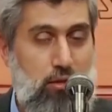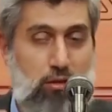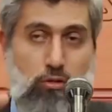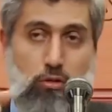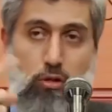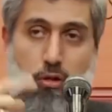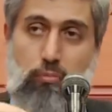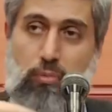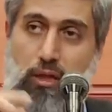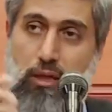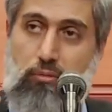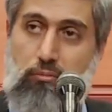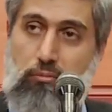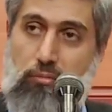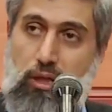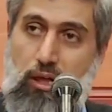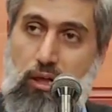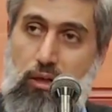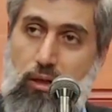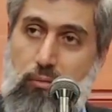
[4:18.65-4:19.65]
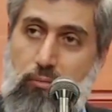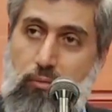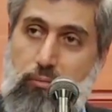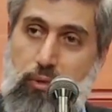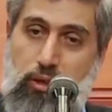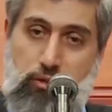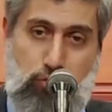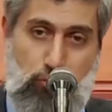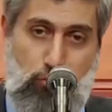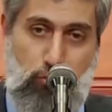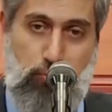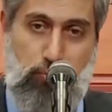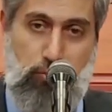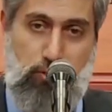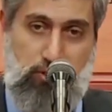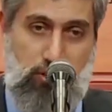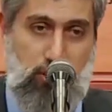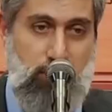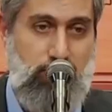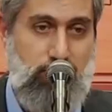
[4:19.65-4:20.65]
Diyor ben bir adamın başını
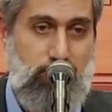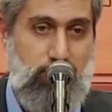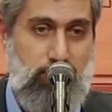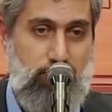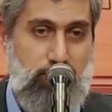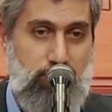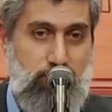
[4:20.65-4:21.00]
öpeceğim